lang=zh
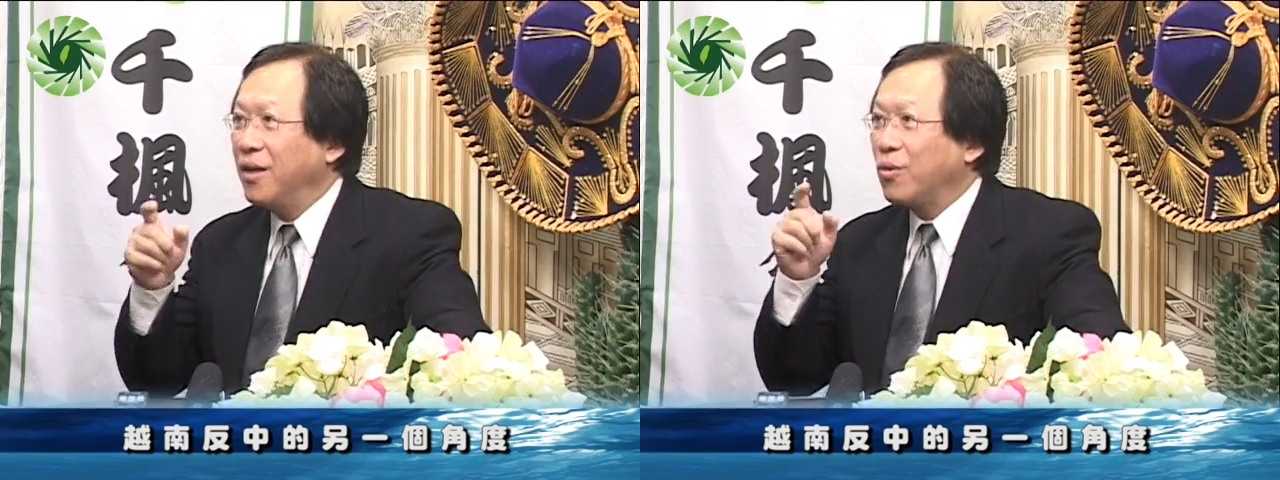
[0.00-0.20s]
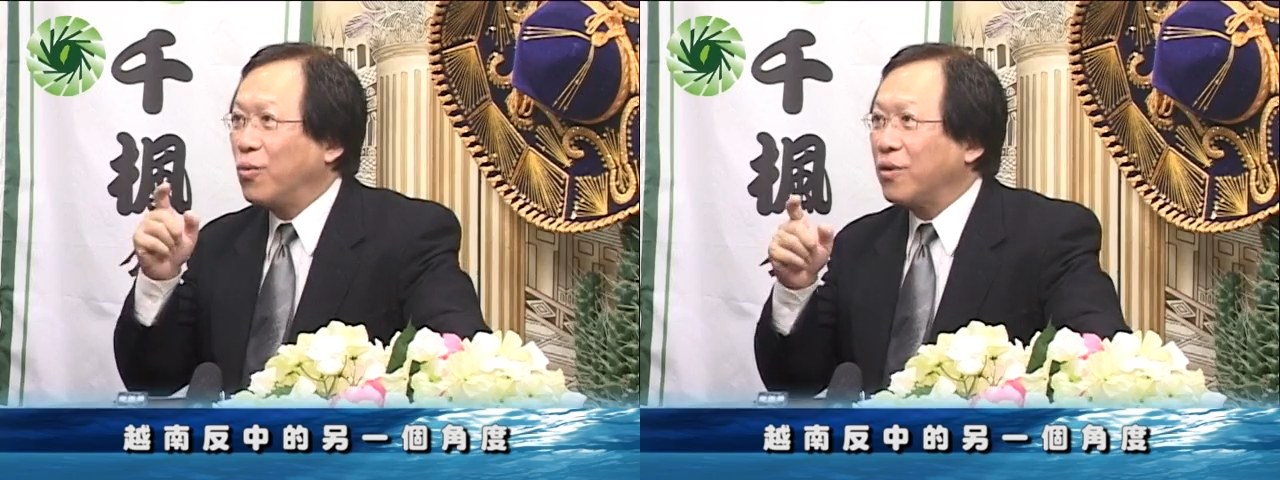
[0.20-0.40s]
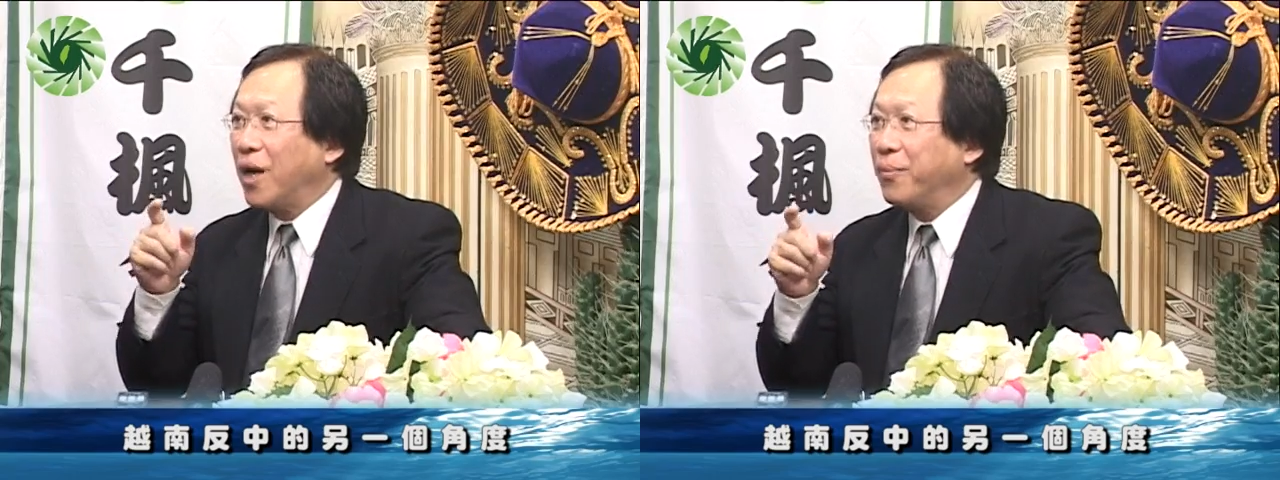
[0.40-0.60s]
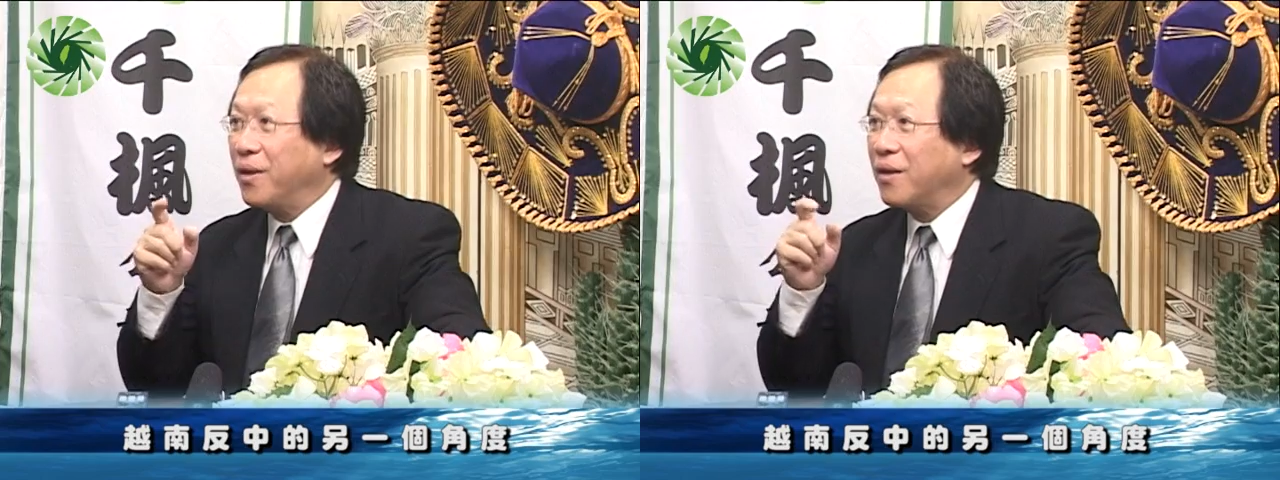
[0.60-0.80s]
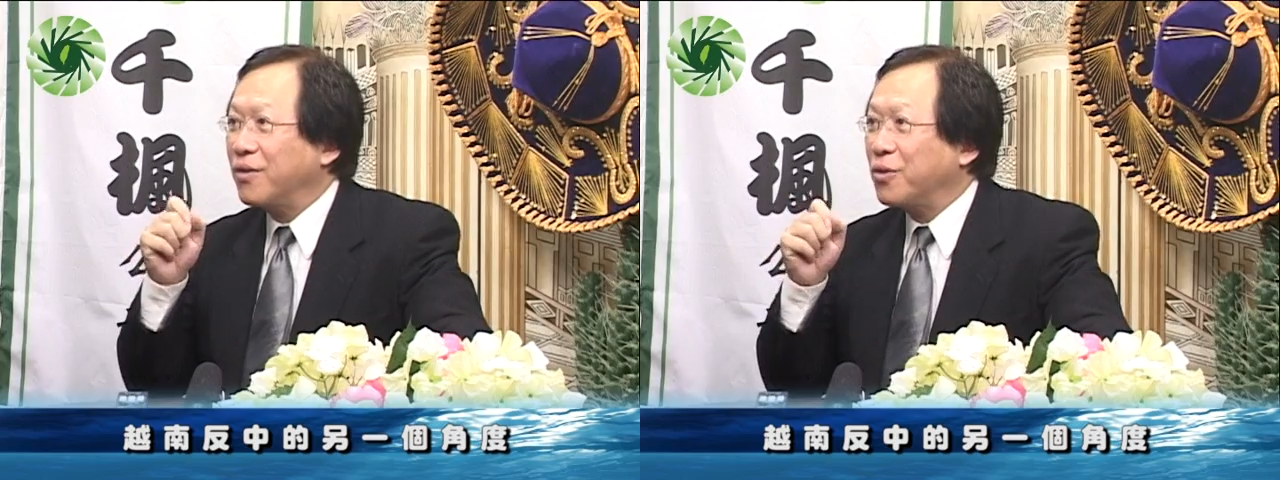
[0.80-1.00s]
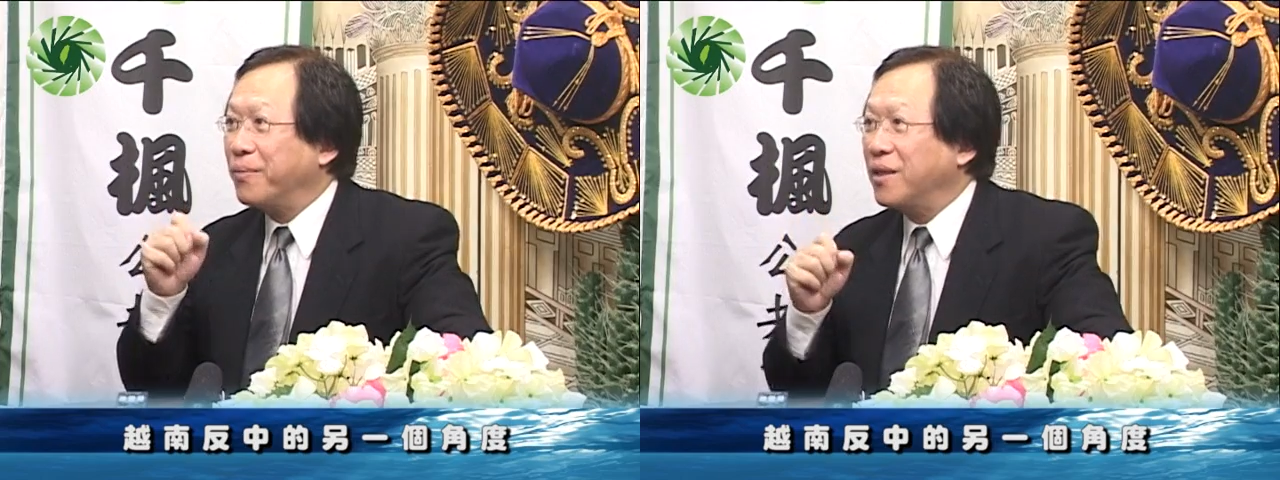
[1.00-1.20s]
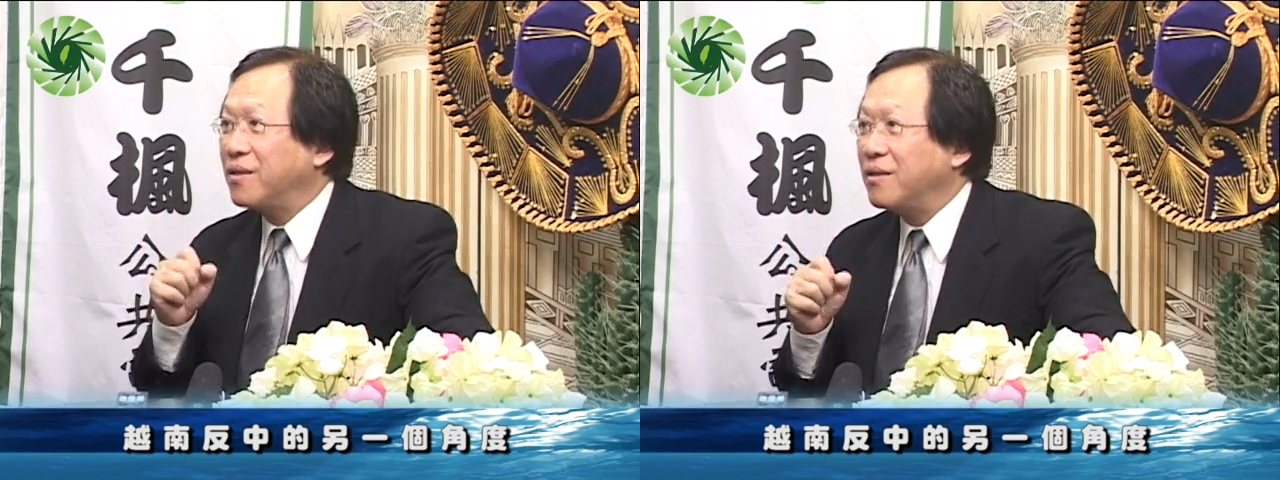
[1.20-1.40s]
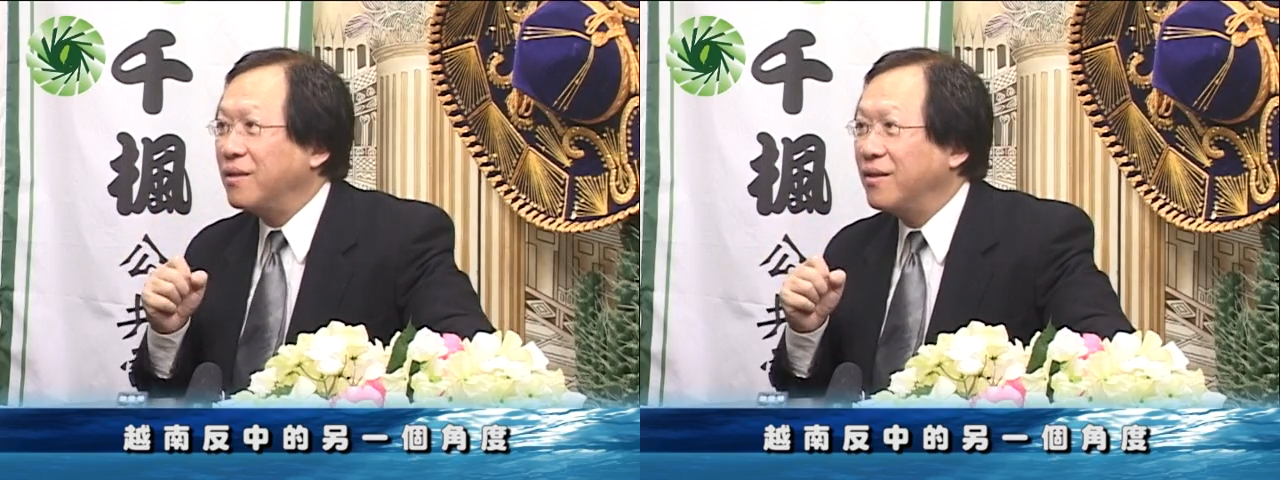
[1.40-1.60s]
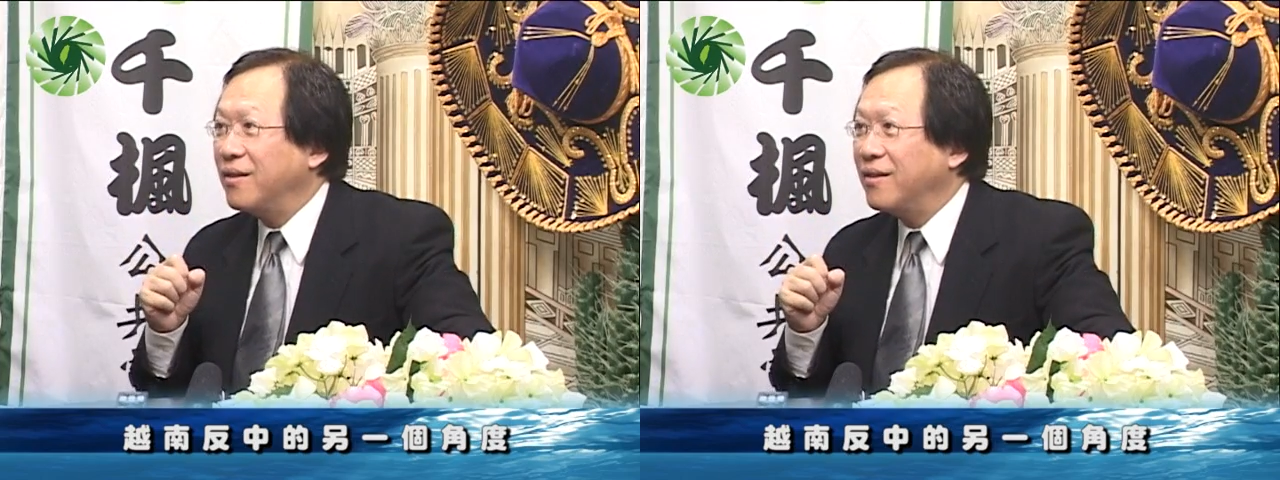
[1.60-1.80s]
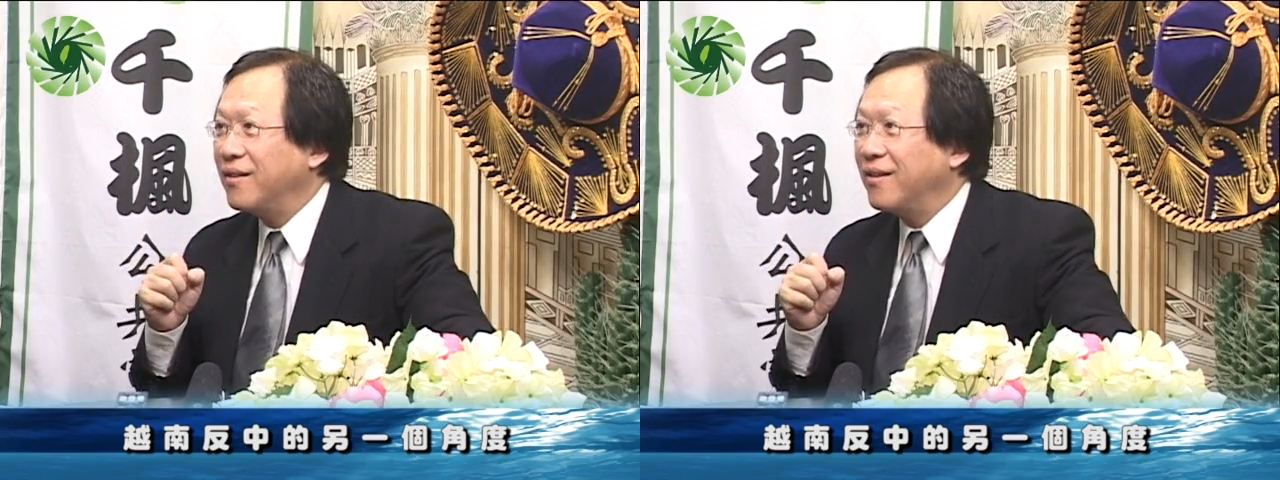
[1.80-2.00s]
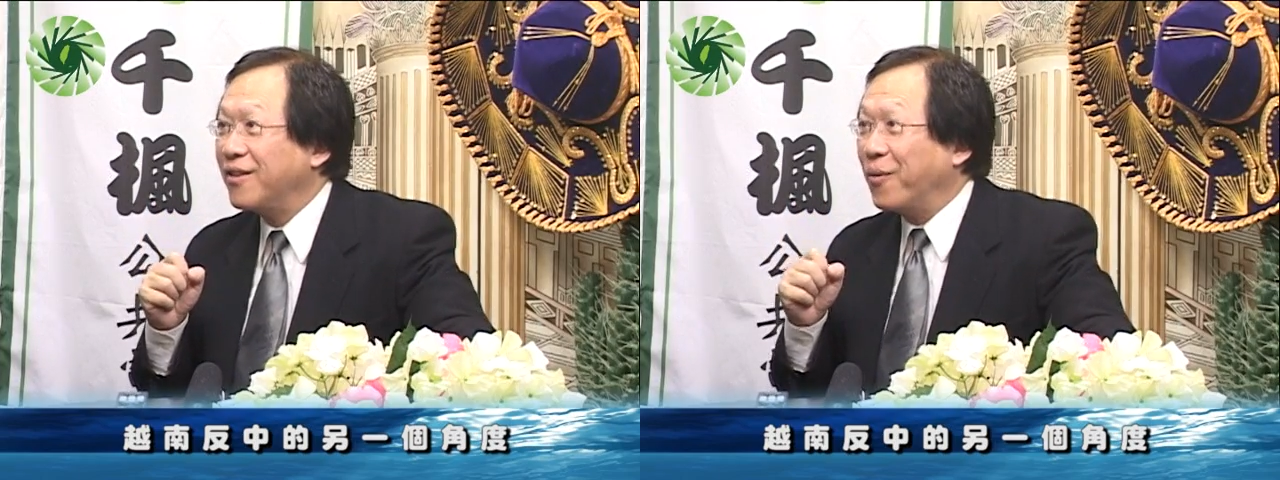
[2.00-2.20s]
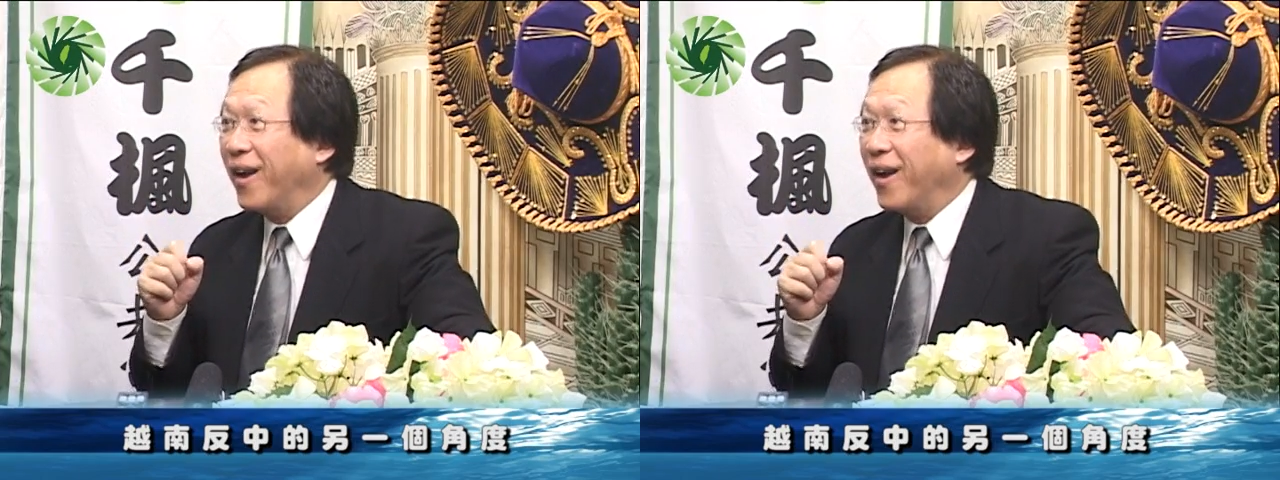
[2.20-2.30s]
郭台铭那个就没事，对